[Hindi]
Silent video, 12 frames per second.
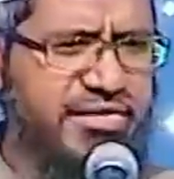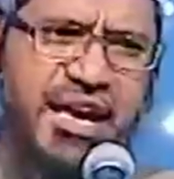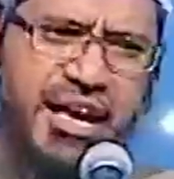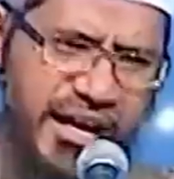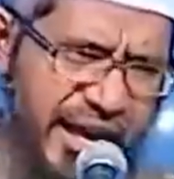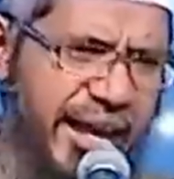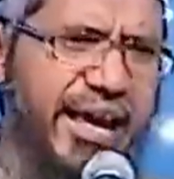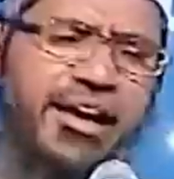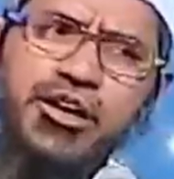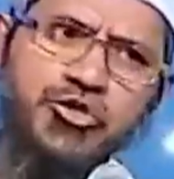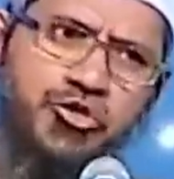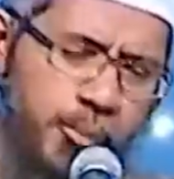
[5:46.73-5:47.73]
आती है
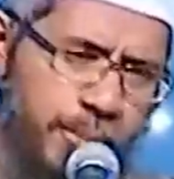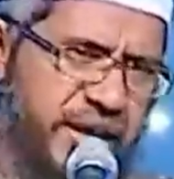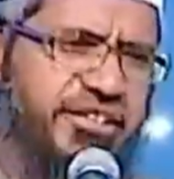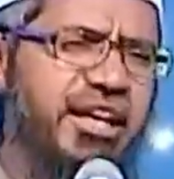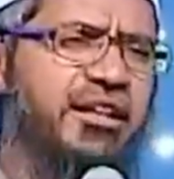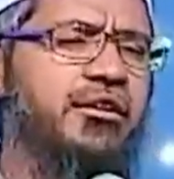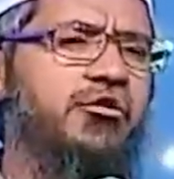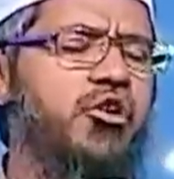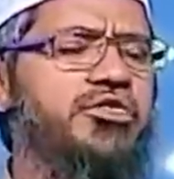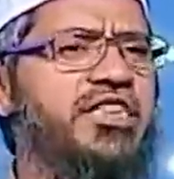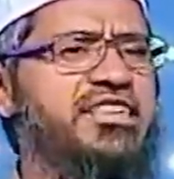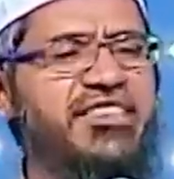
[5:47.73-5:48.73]
करे तो बेशक
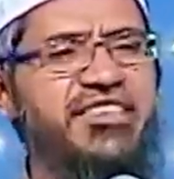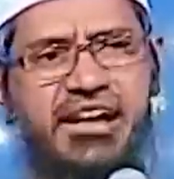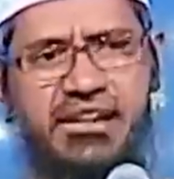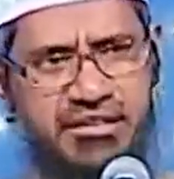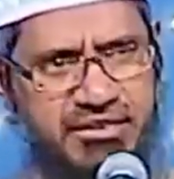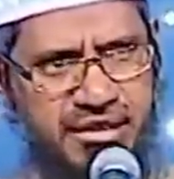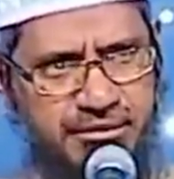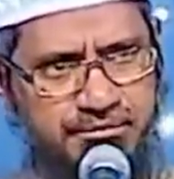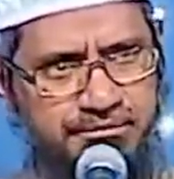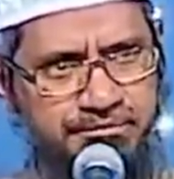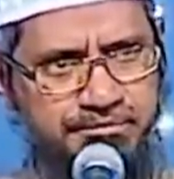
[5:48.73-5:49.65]
वो उससे शादी कर सकता है